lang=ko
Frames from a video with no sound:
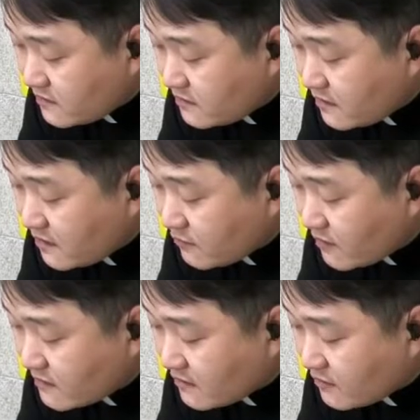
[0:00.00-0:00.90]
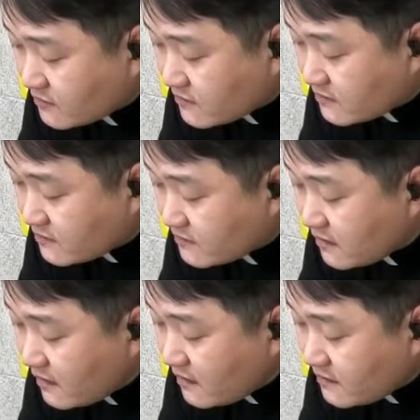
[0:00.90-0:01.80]
일에 관한 것은
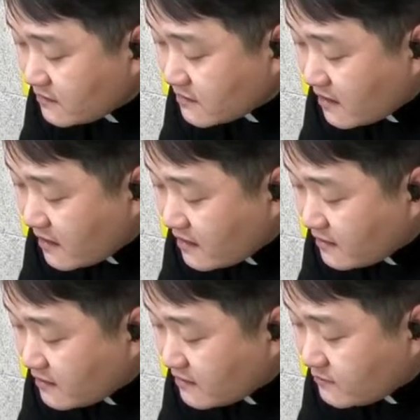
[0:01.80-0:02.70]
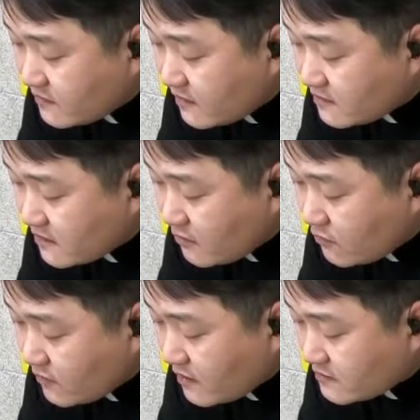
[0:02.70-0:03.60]
이스라엘 임금들의
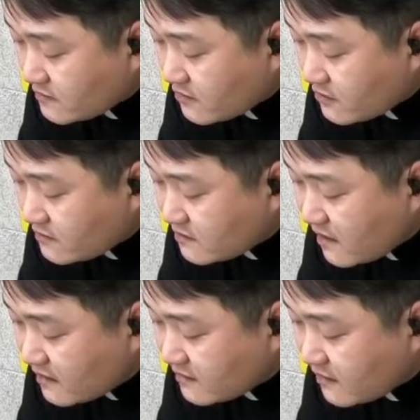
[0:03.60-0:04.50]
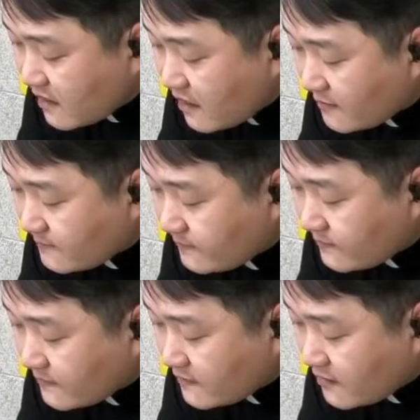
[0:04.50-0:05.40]
실록에 쓰여 있지 않은가.
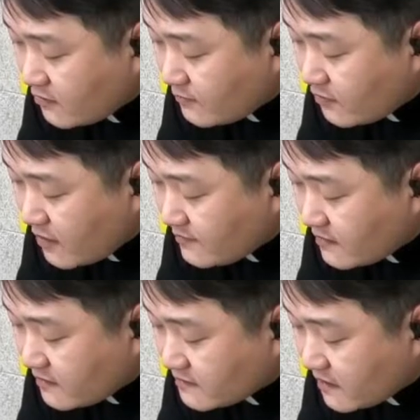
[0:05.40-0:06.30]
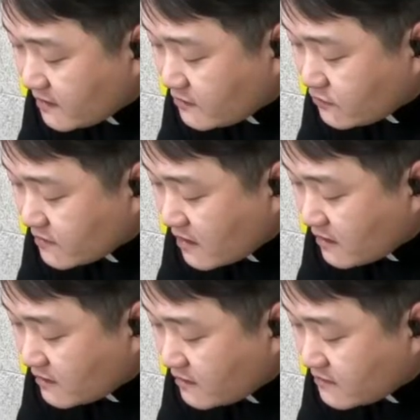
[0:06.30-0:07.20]
예로보암이 자기
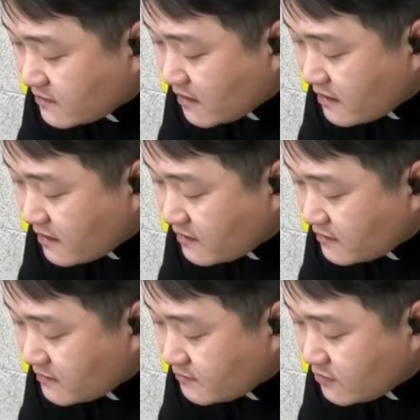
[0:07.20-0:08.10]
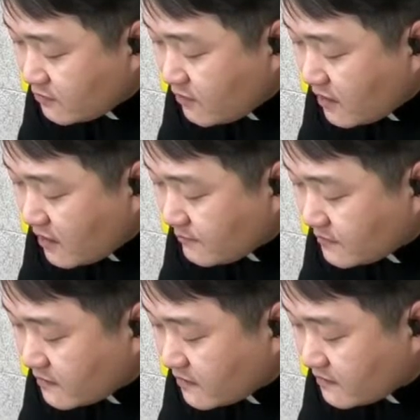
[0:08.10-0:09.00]
조상 이스라엘의 임금들과
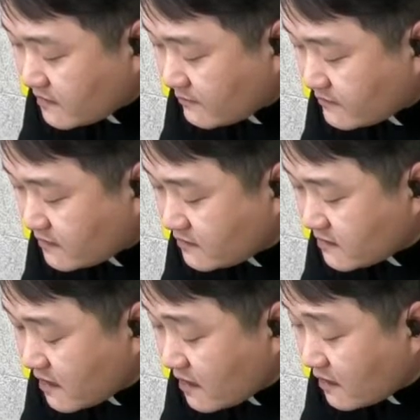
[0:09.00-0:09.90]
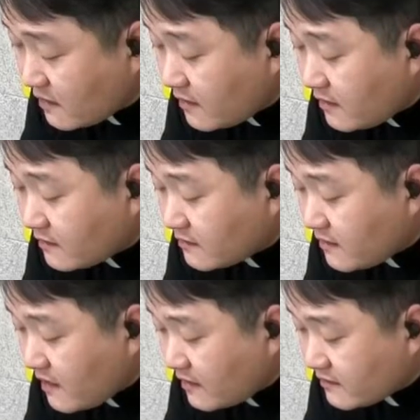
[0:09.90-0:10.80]
함께 잠들자
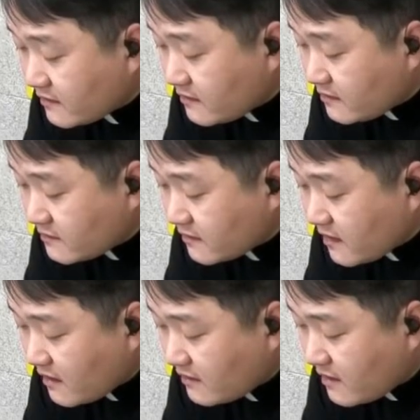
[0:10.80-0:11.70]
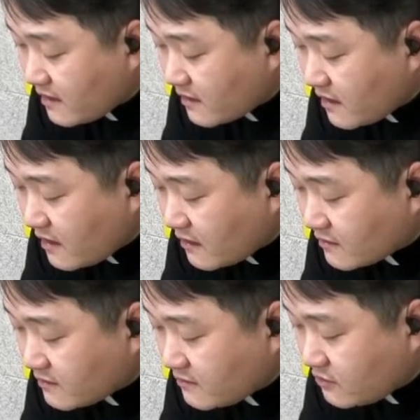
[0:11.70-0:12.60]
그의 아들 스가리아가
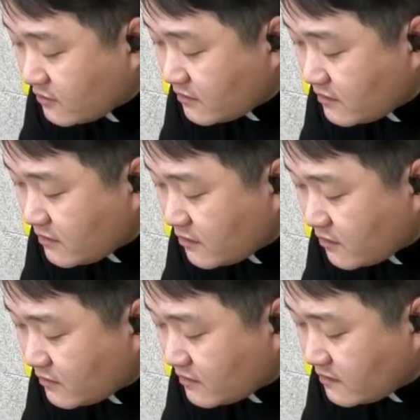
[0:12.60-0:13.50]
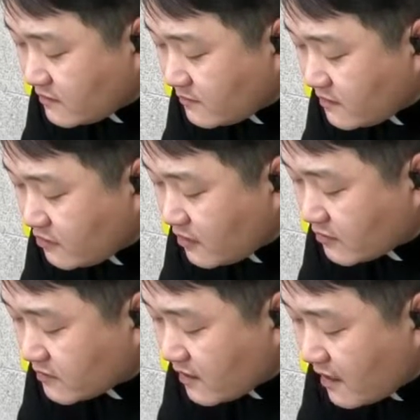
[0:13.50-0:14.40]
그 뒤를 이어 임금이
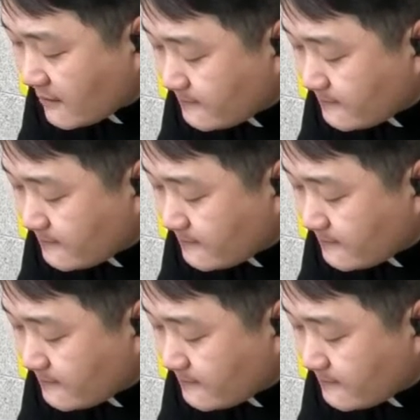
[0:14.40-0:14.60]
되었다.